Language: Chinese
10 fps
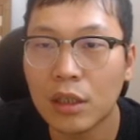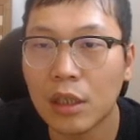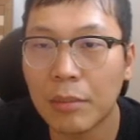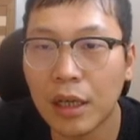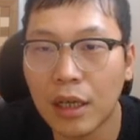
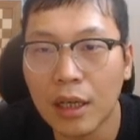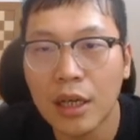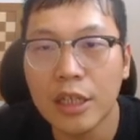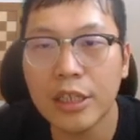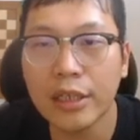那么
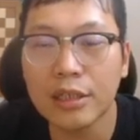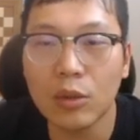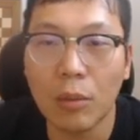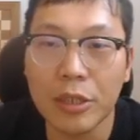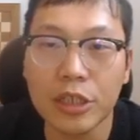上一次
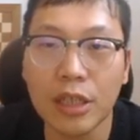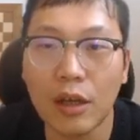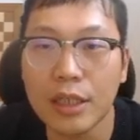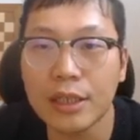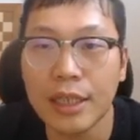我们是到
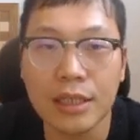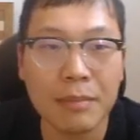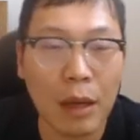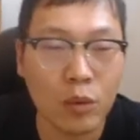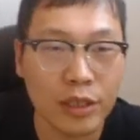了一千四
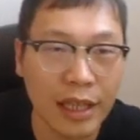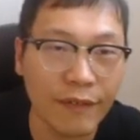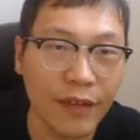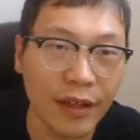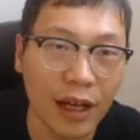百五十三
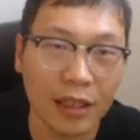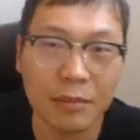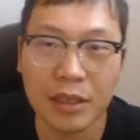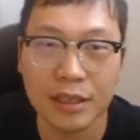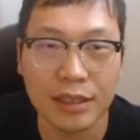分啊，那
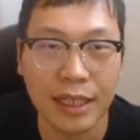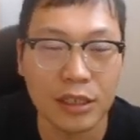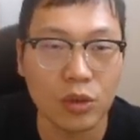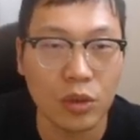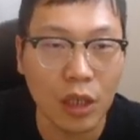么现在
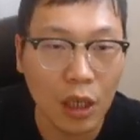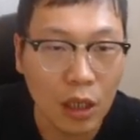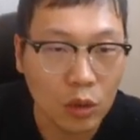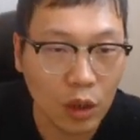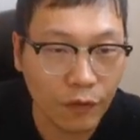继续，
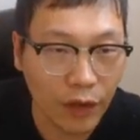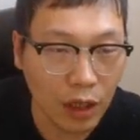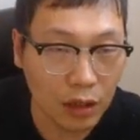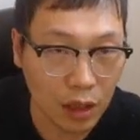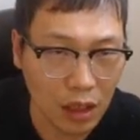对
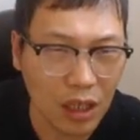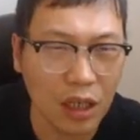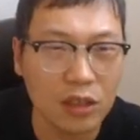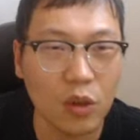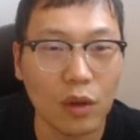方刚
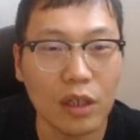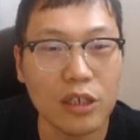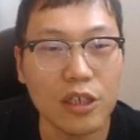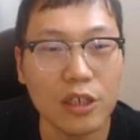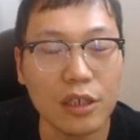刚走了
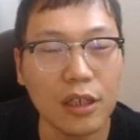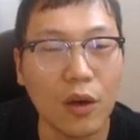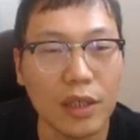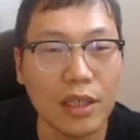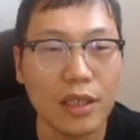车
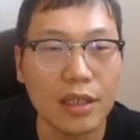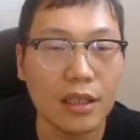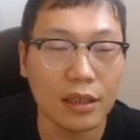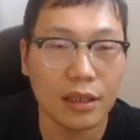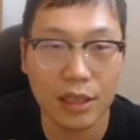到 e
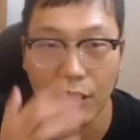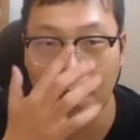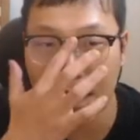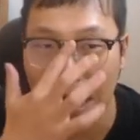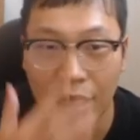一，想要
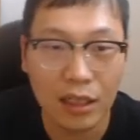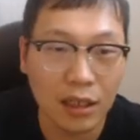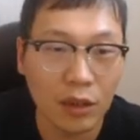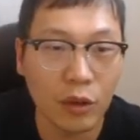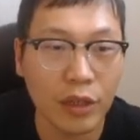干啥？
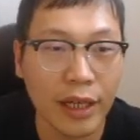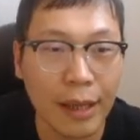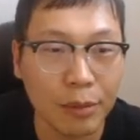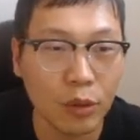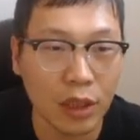我有点
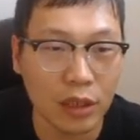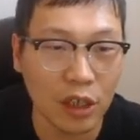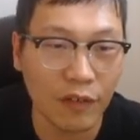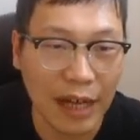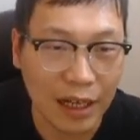看不懂他的
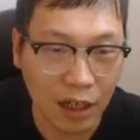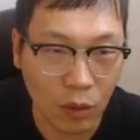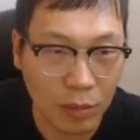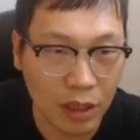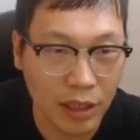招法啊。
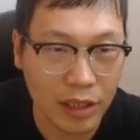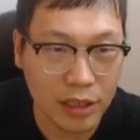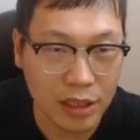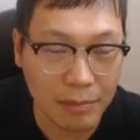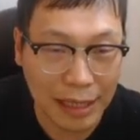我们可以
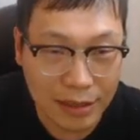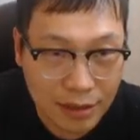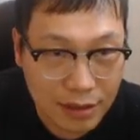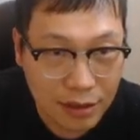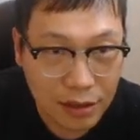直接马 g 四，